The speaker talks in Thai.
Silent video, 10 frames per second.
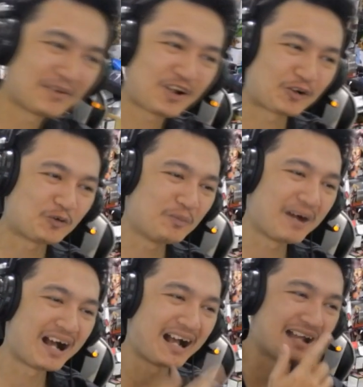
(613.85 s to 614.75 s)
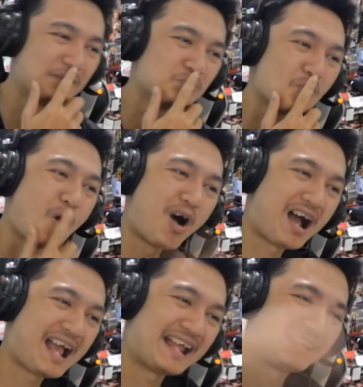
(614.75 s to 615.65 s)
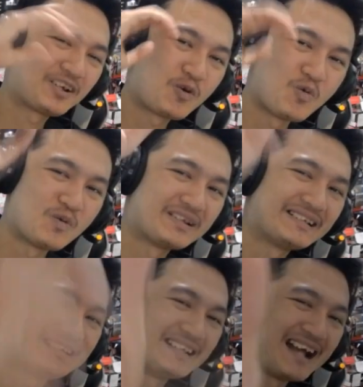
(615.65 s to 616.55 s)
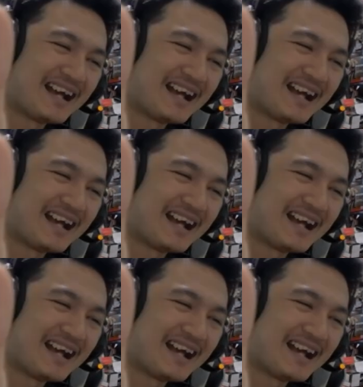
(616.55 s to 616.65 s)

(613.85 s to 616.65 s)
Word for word: ก่อนกูดบายมแอนกูดไน